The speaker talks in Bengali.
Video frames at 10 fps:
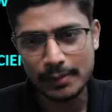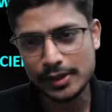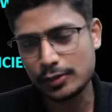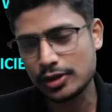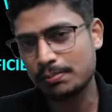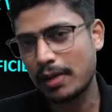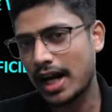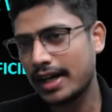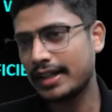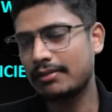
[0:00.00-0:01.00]
আমি দুটো
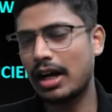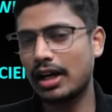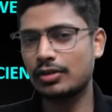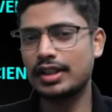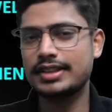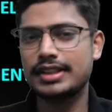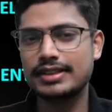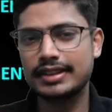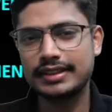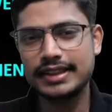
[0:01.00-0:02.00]
পার্টে ভাগ করেছি
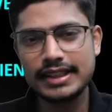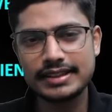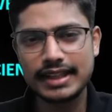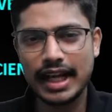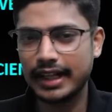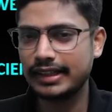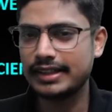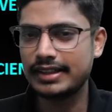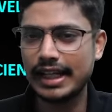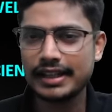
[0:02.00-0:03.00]
যে থিংস আই
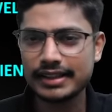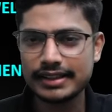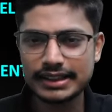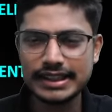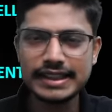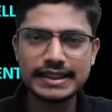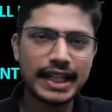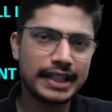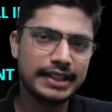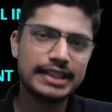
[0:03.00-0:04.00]
ডিড রাইট থিংস
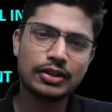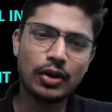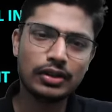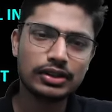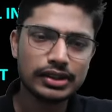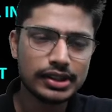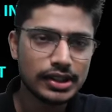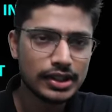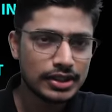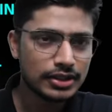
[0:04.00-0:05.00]
আই ডিড রং
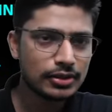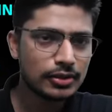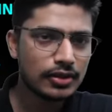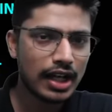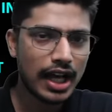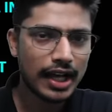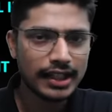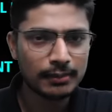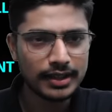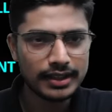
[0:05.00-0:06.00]
সো
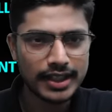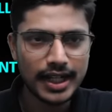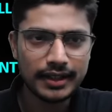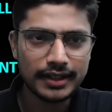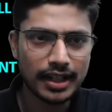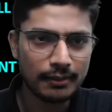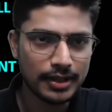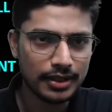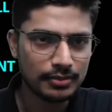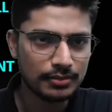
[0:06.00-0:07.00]
আগে আমরা ঠিকটা
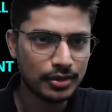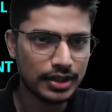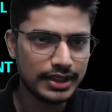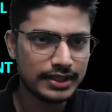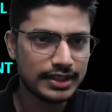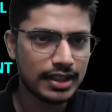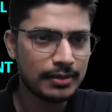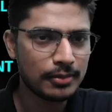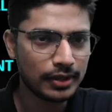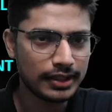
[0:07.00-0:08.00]
আমি একটু বলছি এটা
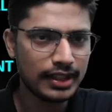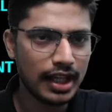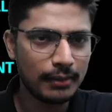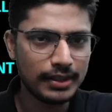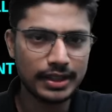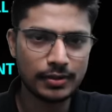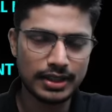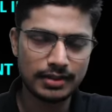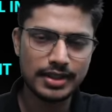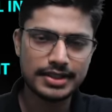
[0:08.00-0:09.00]
আমার মতে আমি ঠিক
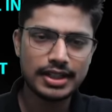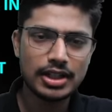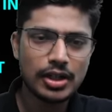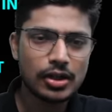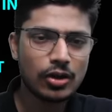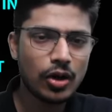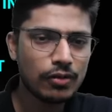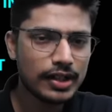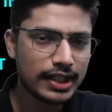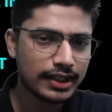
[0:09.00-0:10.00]
করেছিলাম ঠিক আছে
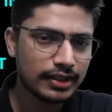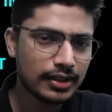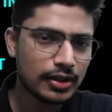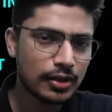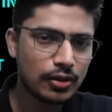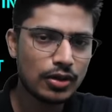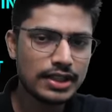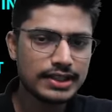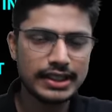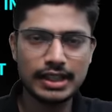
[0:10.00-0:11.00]
কভারিং
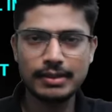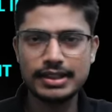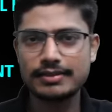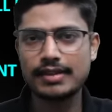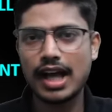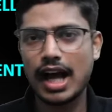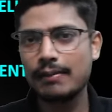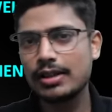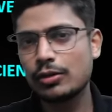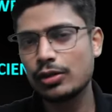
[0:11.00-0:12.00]
হোল সিলেবাস
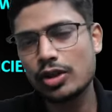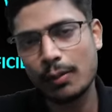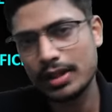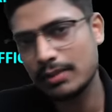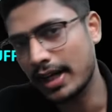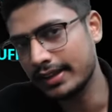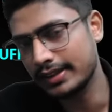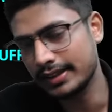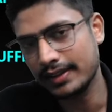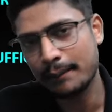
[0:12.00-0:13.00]
আমি কোনো টপিক বাদ
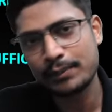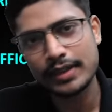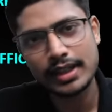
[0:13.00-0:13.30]
দিইনি